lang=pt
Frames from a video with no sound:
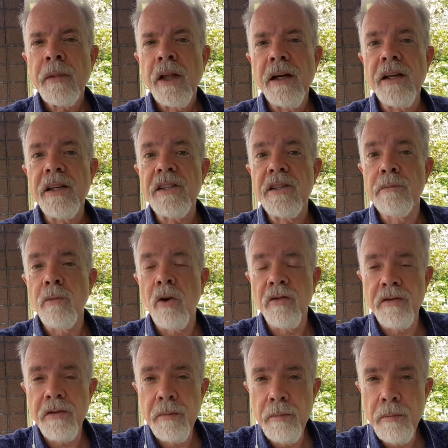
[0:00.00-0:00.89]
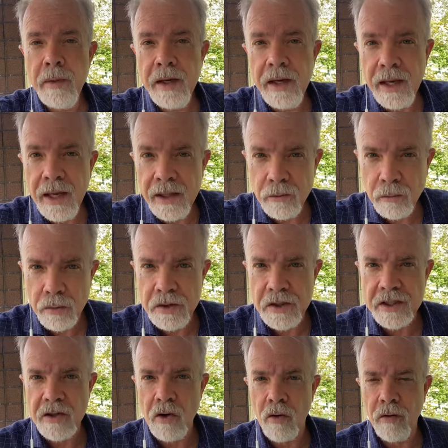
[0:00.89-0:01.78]
nesse movimento de
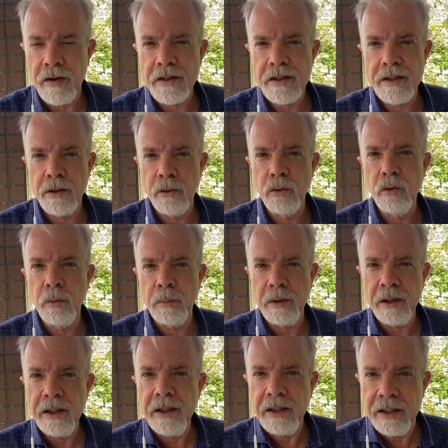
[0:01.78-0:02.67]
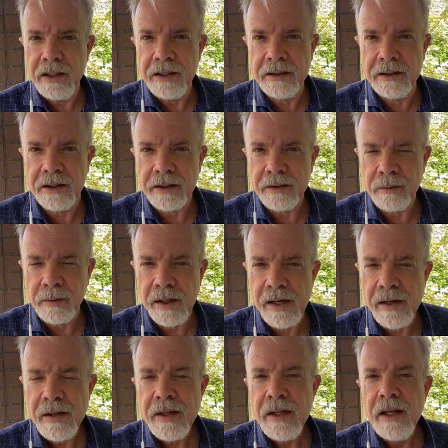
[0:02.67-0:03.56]
salvação do planeta, não
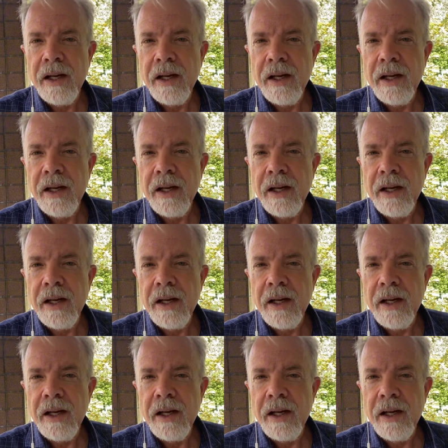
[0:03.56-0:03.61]
é?